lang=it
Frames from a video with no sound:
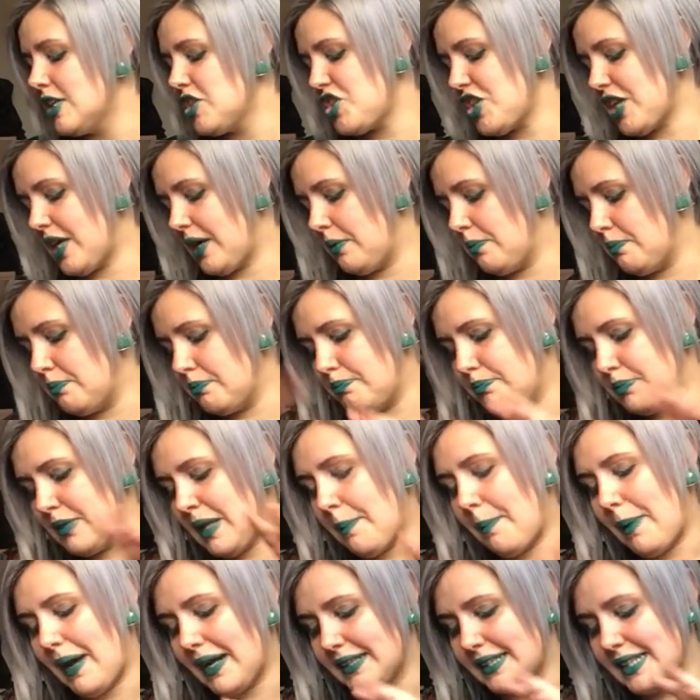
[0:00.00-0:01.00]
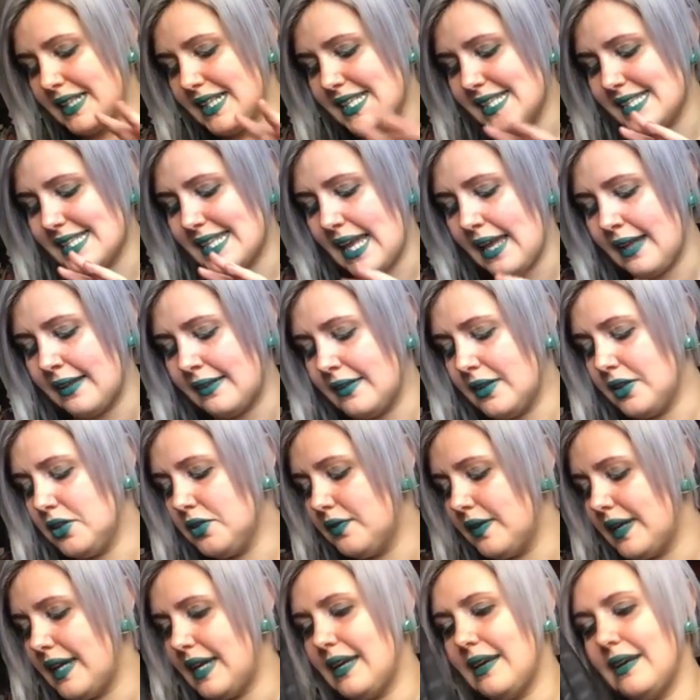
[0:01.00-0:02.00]
c'era un, una parte di stand
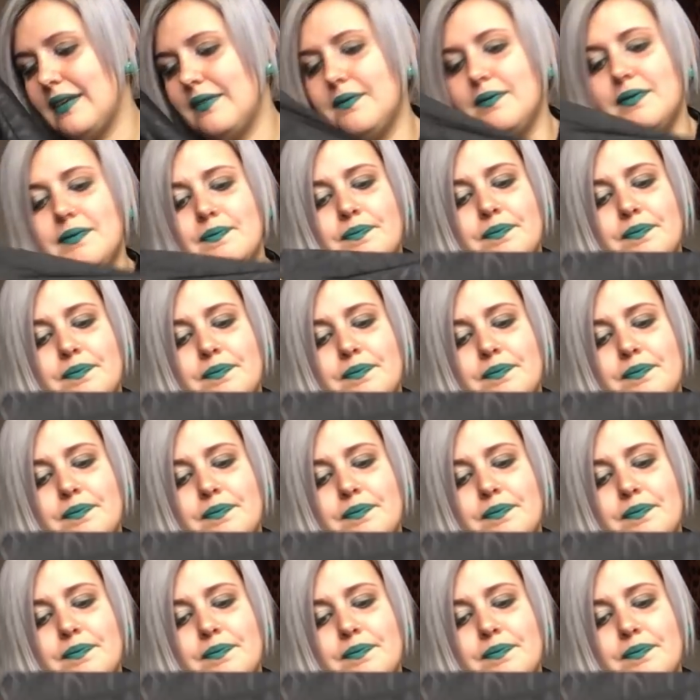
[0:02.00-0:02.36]
dove mh,